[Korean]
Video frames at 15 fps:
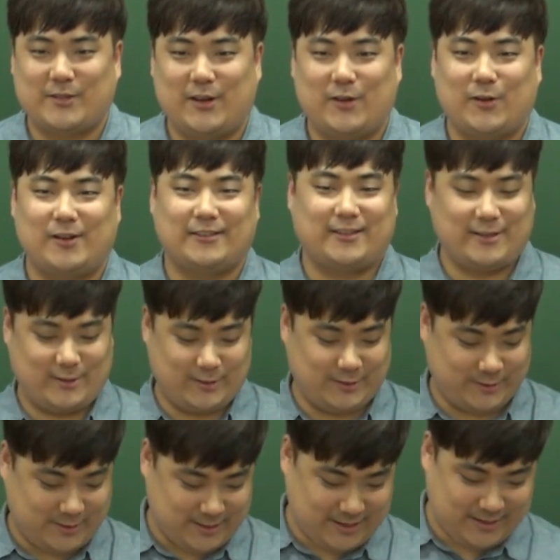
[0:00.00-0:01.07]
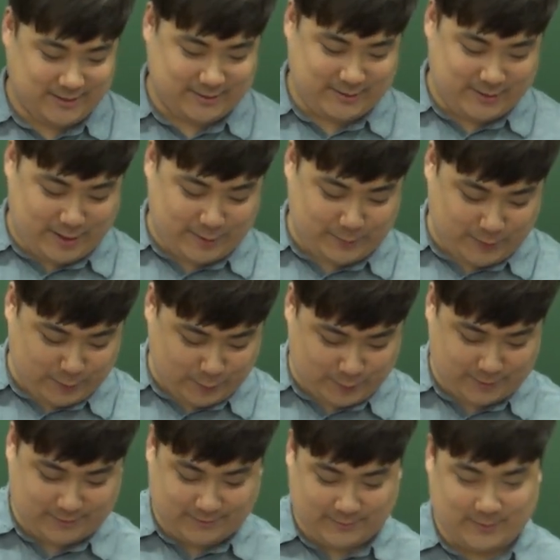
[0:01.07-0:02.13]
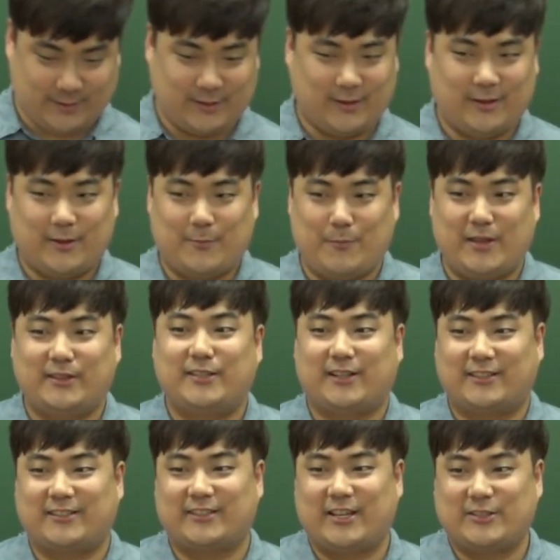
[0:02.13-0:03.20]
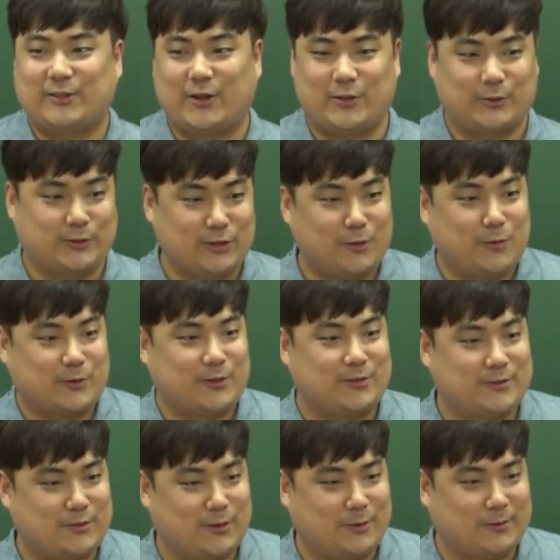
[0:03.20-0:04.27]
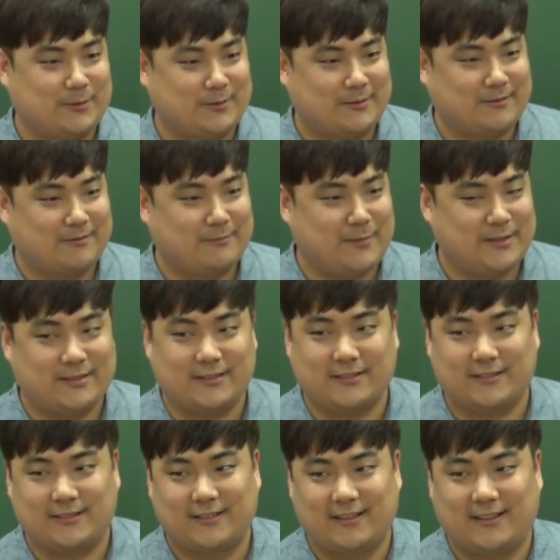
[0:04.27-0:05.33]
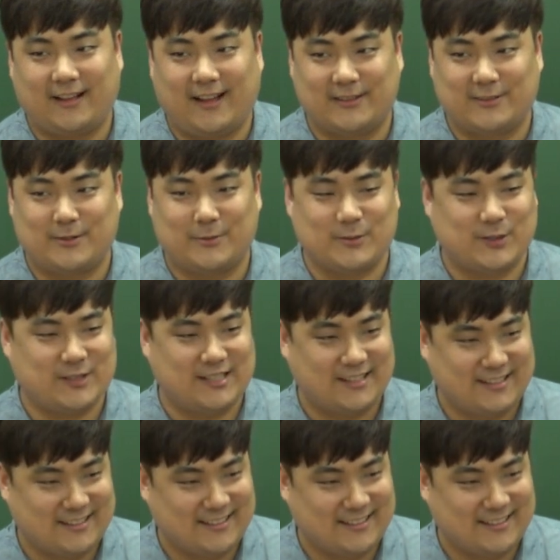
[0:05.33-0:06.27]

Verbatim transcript: 촬영할 때는 제 나름대로 그 멘트 같은 게 있어가지고 들어보셨죠? 멘트 안 들어보셨나?